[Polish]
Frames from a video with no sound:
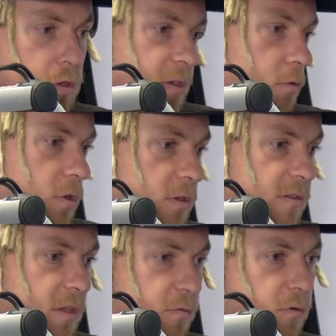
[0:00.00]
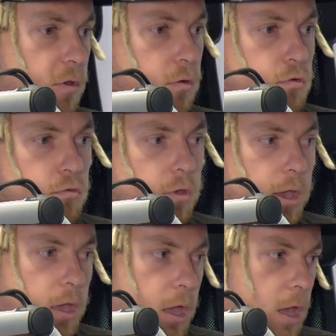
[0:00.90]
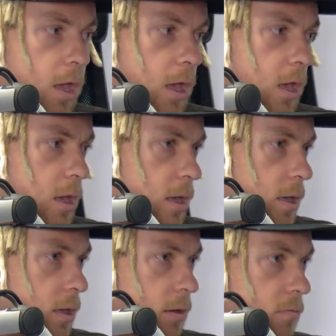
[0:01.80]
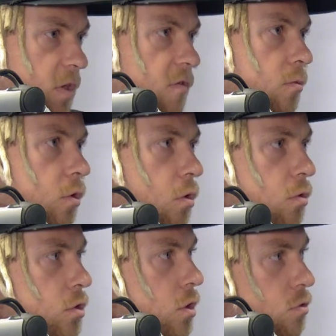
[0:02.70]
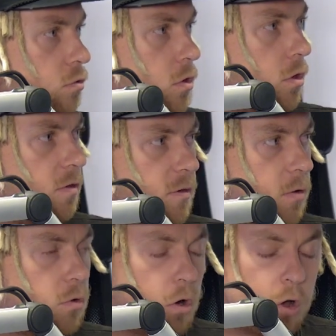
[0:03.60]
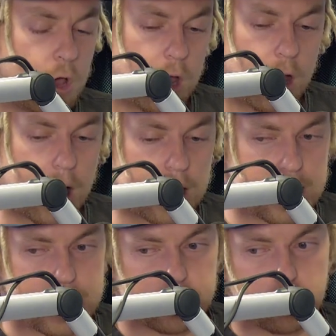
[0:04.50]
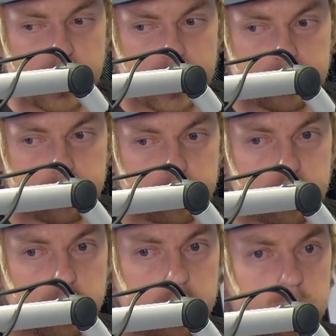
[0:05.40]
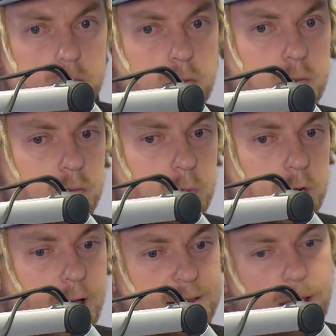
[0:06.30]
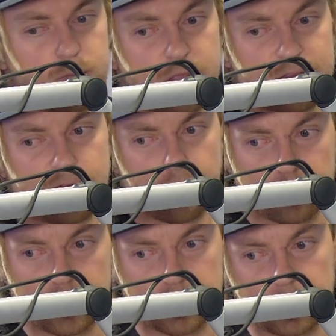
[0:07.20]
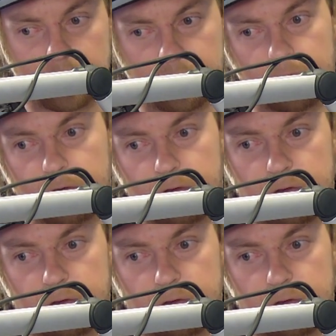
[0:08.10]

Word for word: Cały zestaw pewnie kosztuje nie wiem, no około 10 tysięcy euro, ale no ja latam na zawody z, tak.